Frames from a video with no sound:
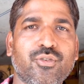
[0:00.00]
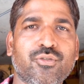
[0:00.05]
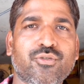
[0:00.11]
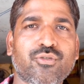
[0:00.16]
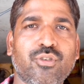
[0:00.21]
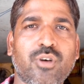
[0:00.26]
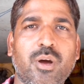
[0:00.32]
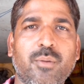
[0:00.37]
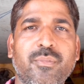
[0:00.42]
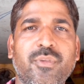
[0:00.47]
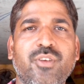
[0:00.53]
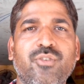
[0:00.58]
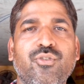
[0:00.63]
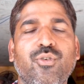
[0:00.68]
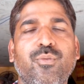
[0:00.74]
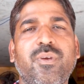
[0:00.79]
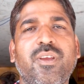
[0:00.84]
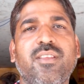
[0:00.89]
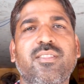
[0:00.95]
दोस्तों हमने
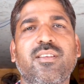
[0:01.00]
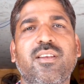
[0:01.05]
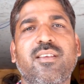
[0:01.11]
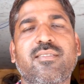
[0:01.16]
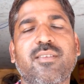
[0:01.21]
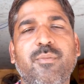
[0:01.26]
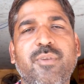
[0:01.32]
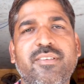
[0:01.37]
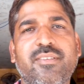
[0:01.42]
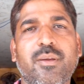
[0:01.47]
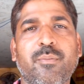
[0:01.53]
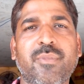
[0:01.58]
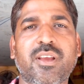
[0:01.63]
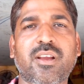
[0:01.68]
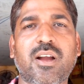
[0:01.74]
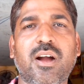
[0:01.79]
जो भी इतने समय से हमने